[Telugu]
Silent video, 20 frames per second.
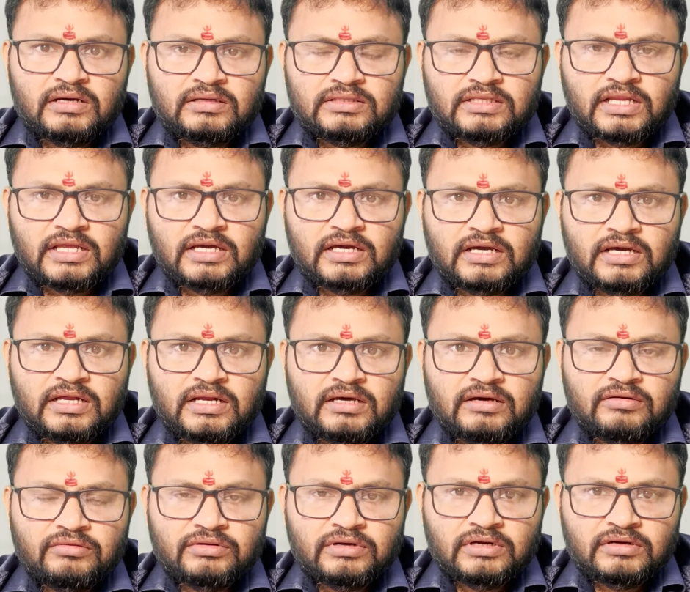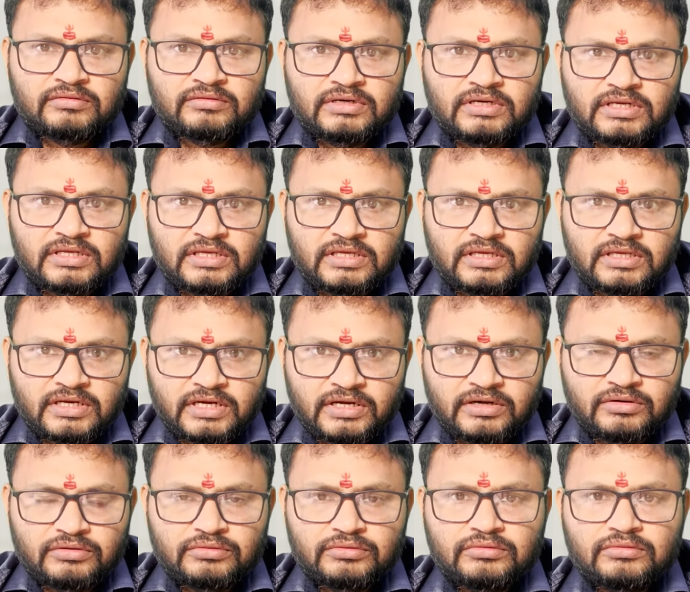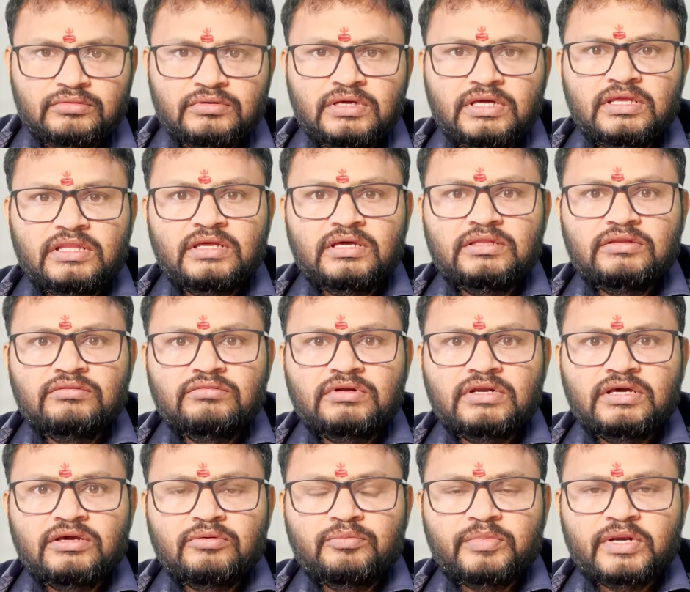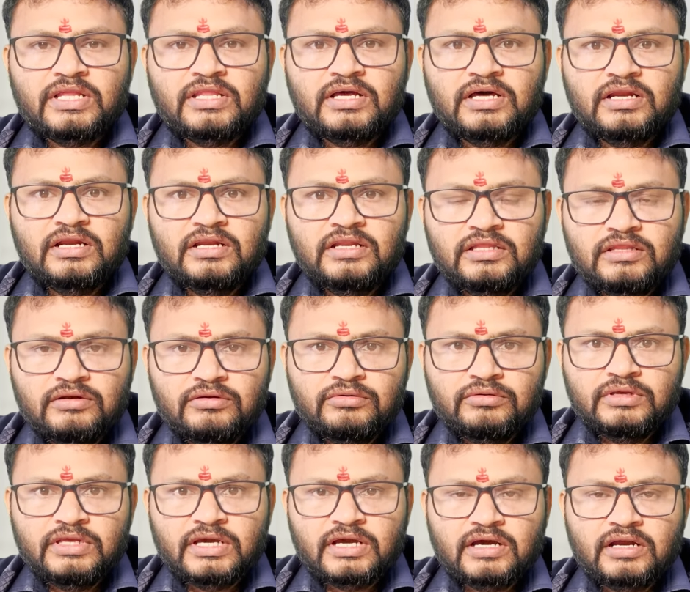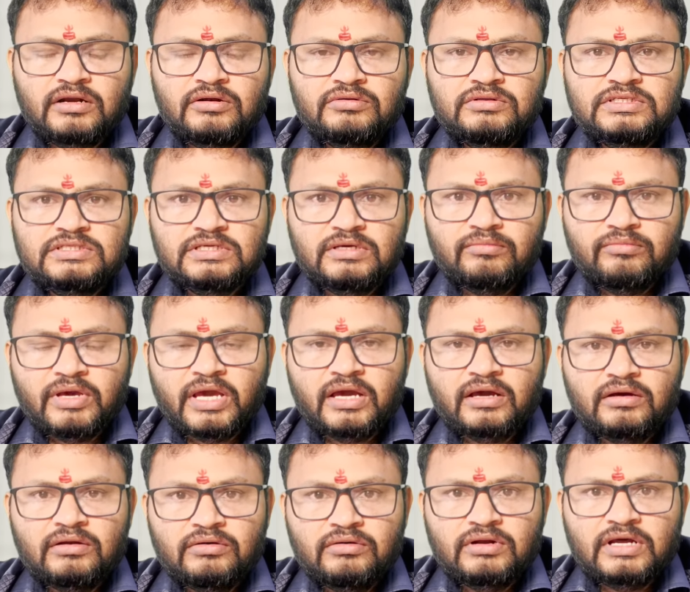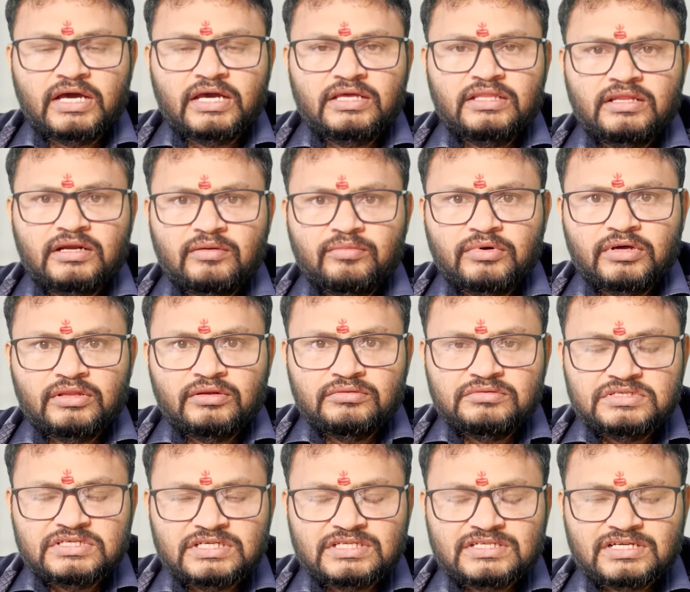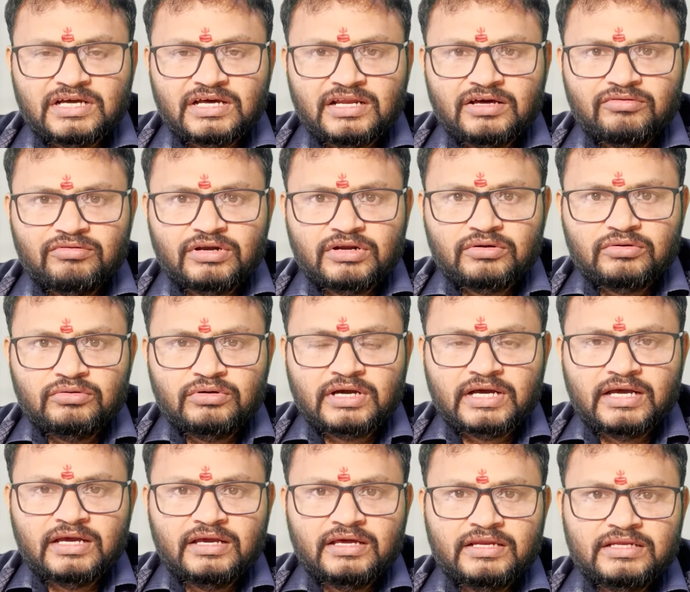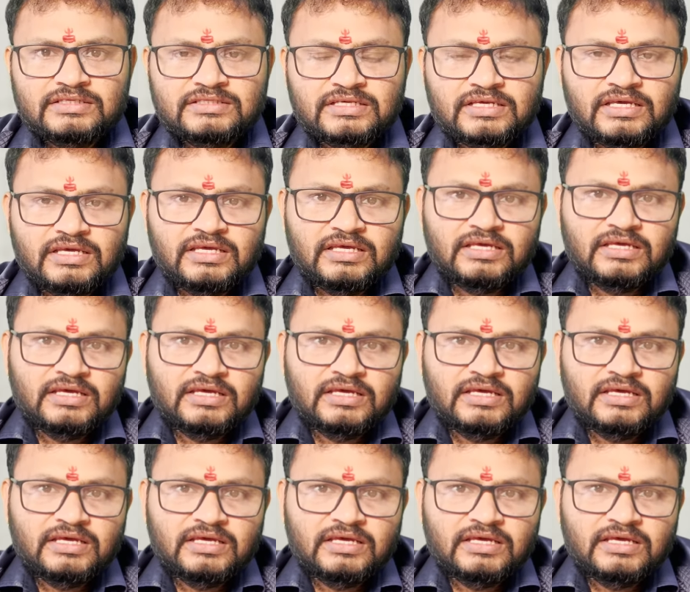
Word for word: తెలంగాణ ఉన్నటువంటి ఈ రెండు ఏదైతే ఉన్నాయో ప్రధాన నిధులు ఇక్కడ నుంచి బెంగళూరు హైదరాబాద్ నుంచే చాలా వరకు కాంగ్రెస్కి